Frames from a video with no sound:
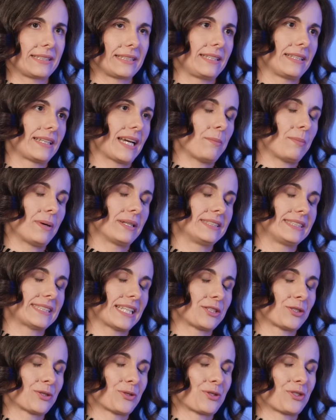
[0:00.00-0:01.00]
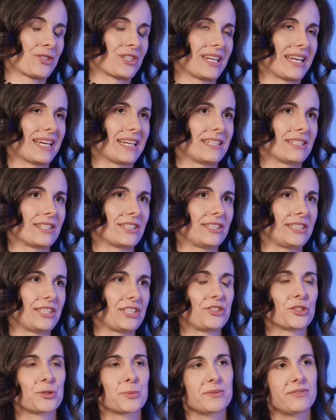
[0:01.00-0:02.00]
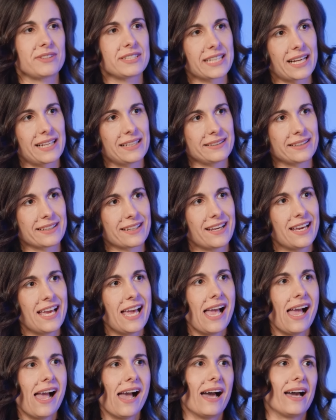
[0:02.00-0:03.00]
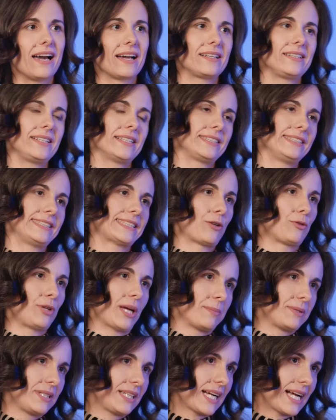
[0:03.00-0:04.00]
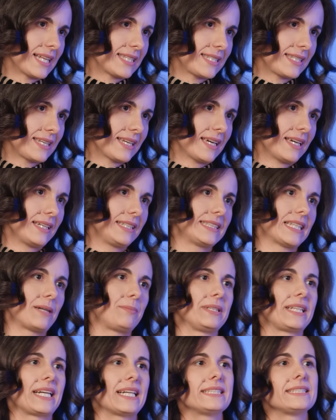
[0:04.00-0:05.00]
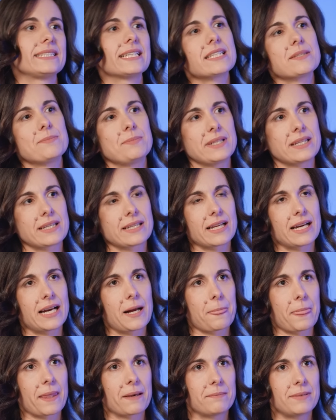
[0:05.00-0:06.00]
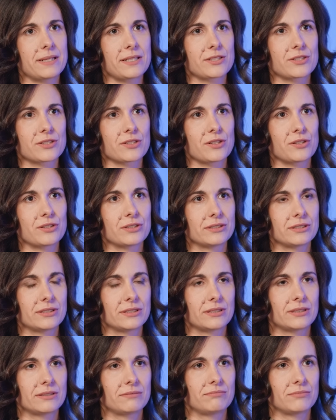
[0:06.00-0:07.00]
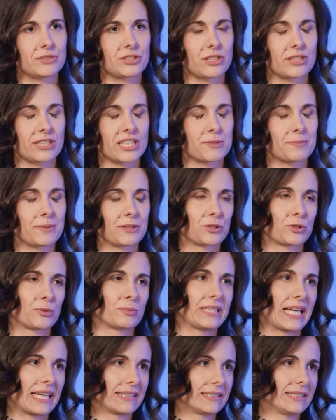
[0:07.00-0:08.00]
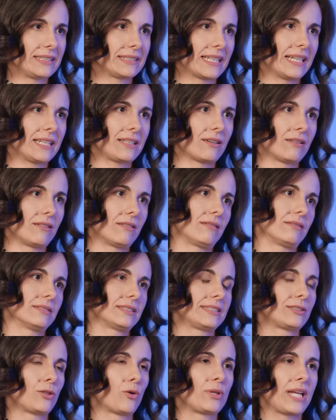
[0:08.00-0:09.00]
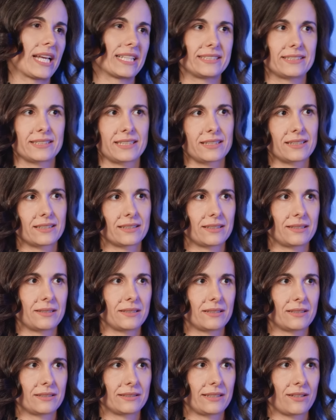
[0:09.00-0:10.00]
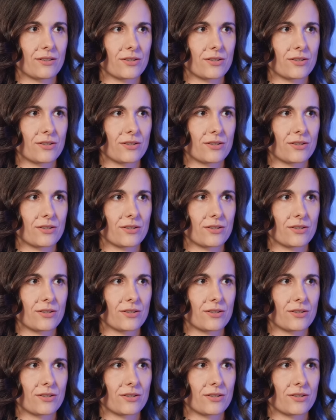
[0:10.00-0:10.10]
taki rabat za to, że, że się jeździ odpowiedzialnie. Klient instaluje aplikację i ta aplikacja zbiera bardzo szerokie spektrum danych tak, o stylu jazdy tej